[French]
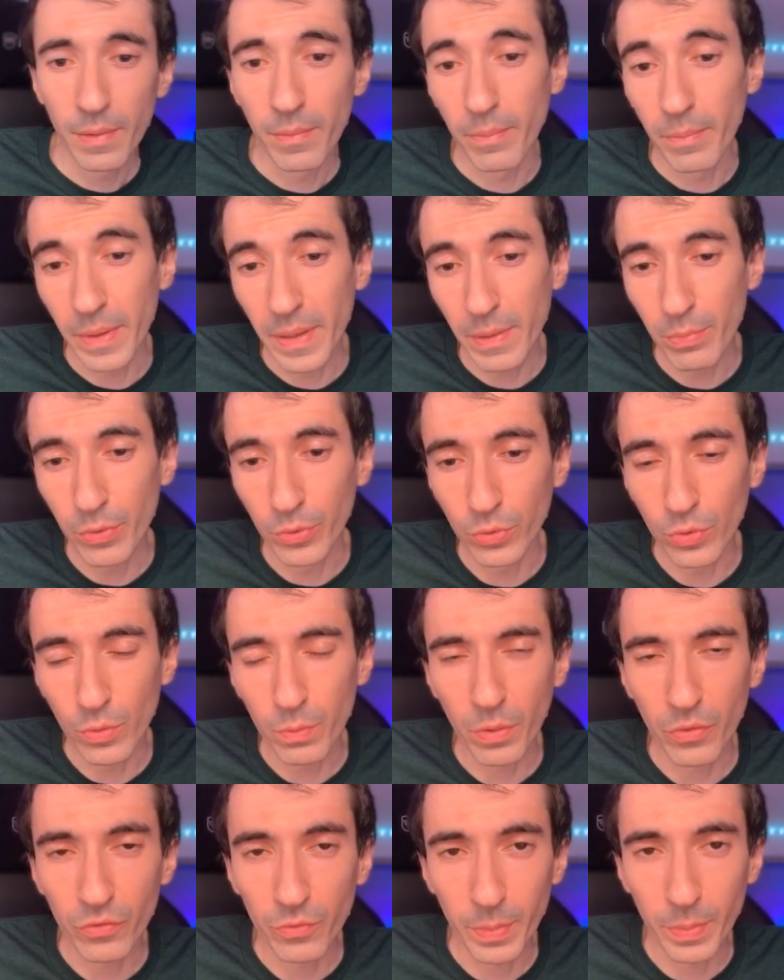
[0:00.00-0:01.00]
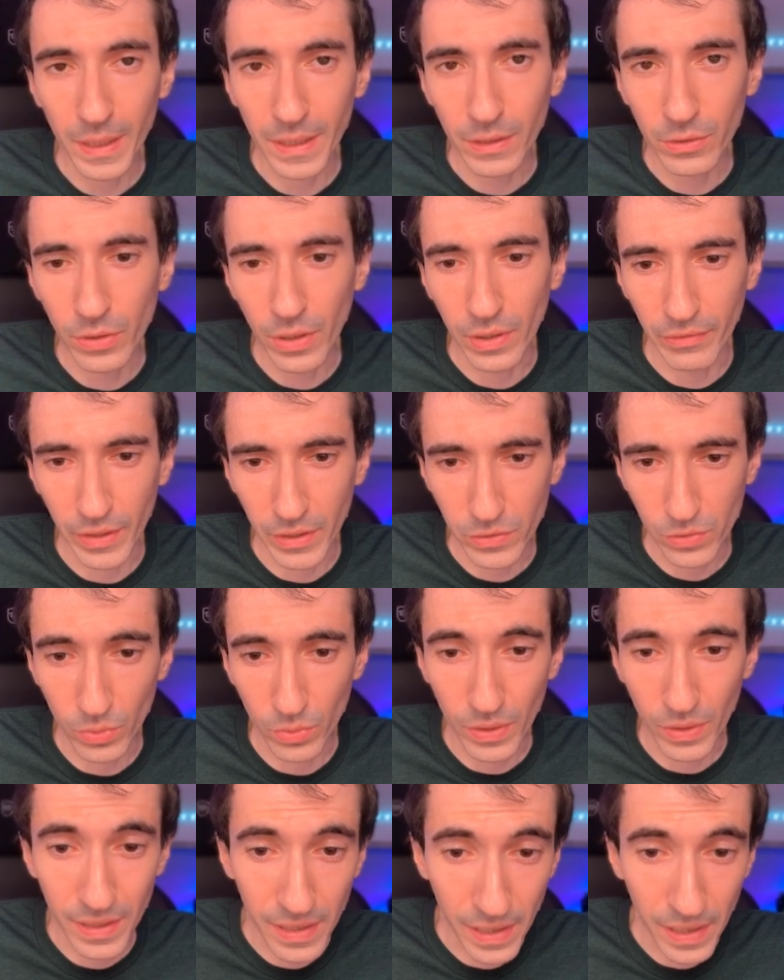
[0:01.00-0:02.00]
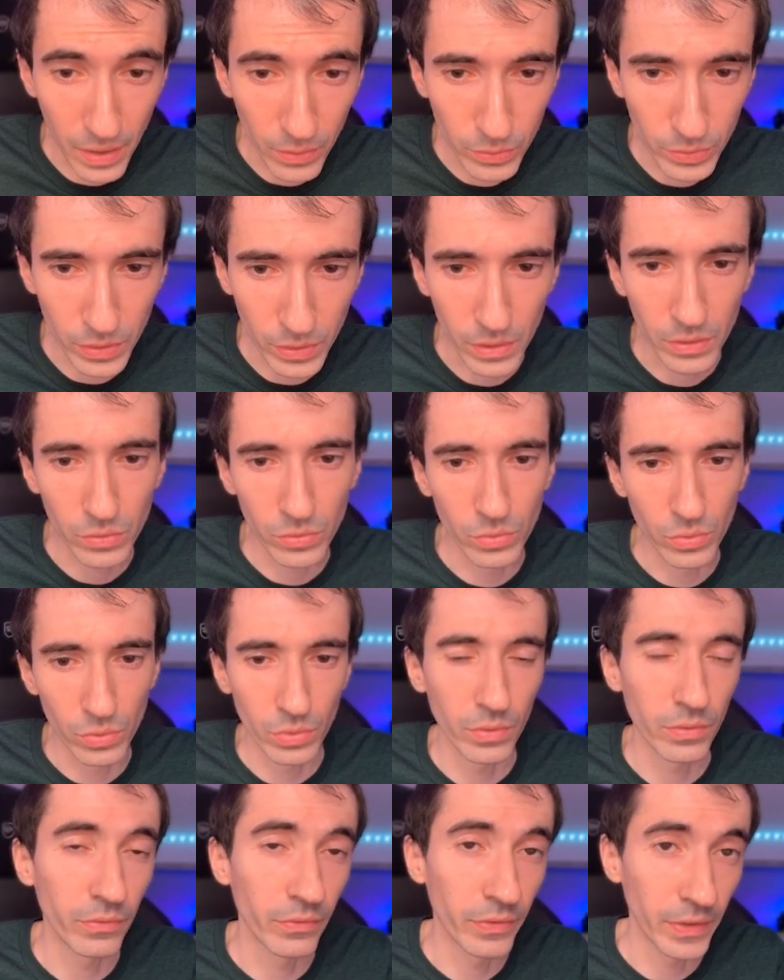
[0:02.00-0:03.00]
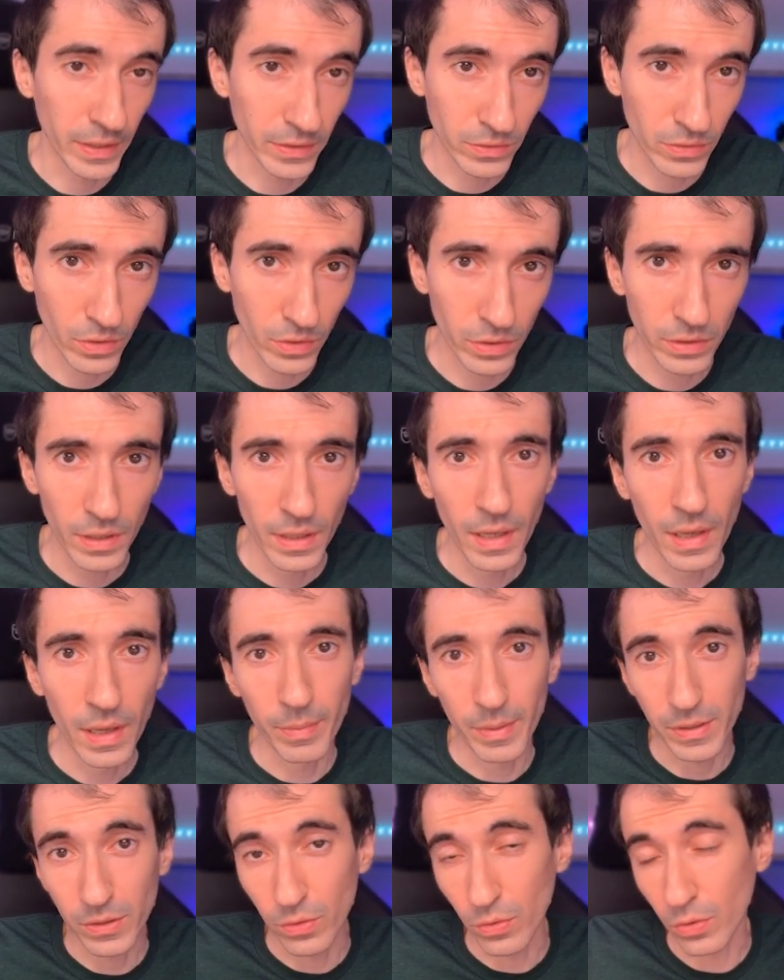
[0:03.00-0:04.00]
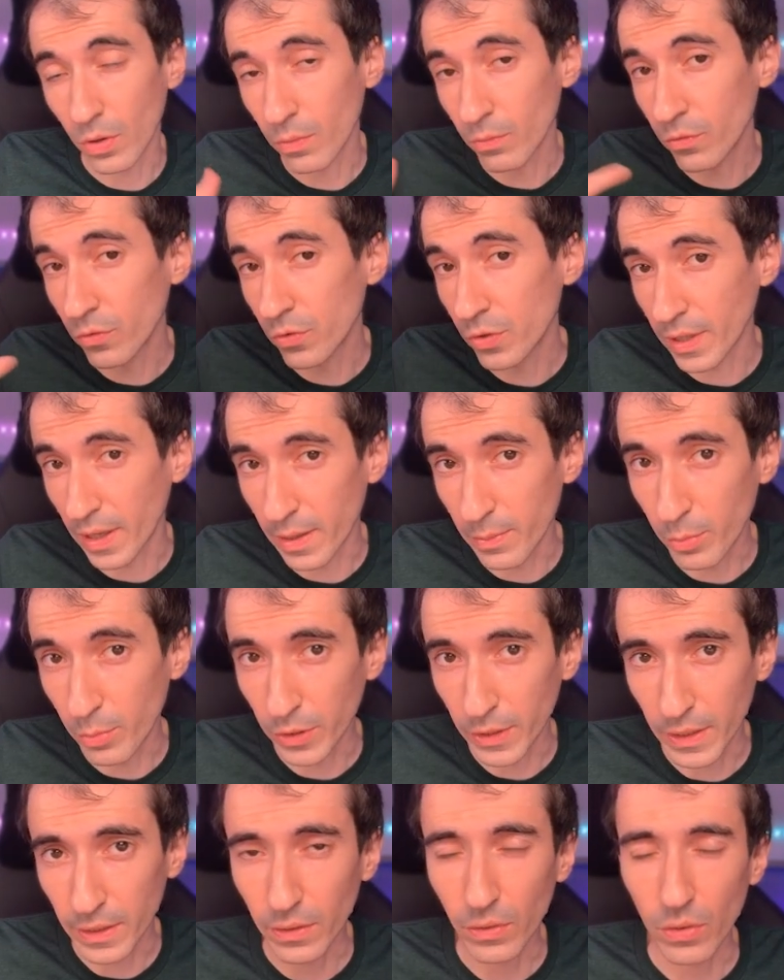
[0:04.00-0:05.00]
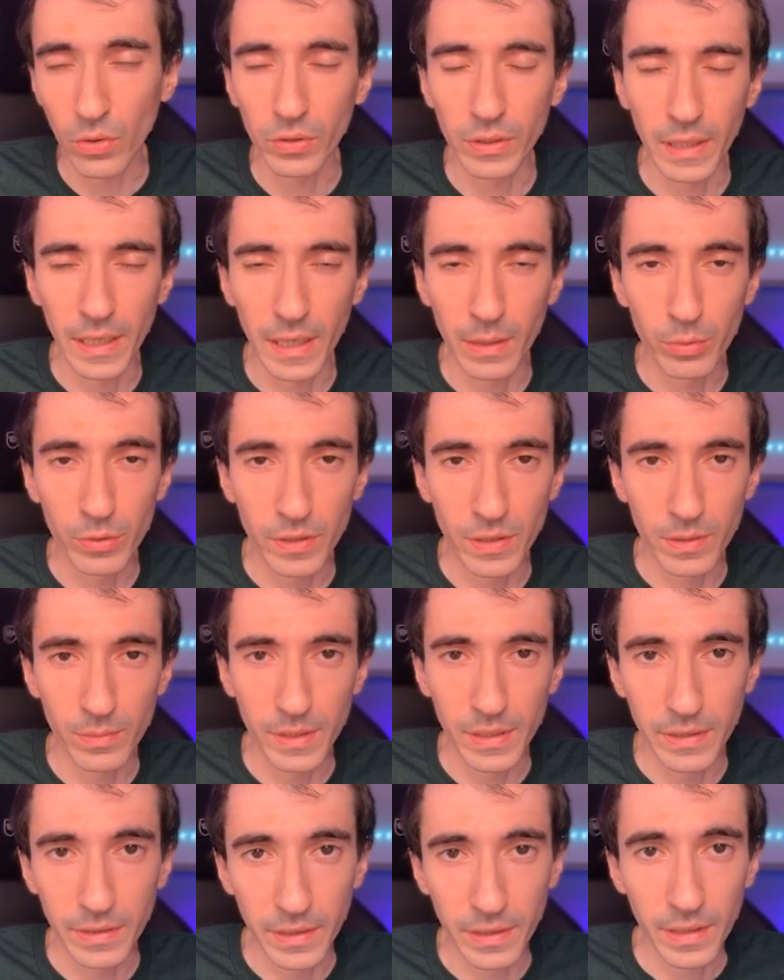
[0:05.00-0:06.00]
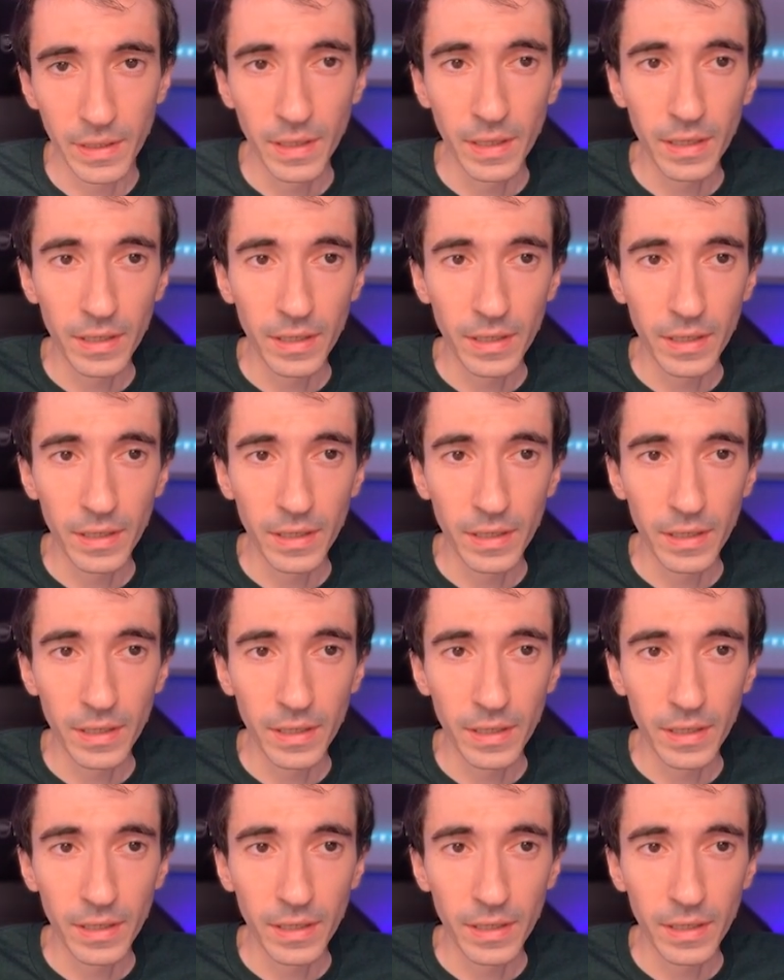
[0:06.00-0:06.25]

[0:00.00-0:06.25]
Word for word: mais plutôt pour vous parler de la version cloud de VS Code, parce que comme vous le savez peut-être, on a la possibilité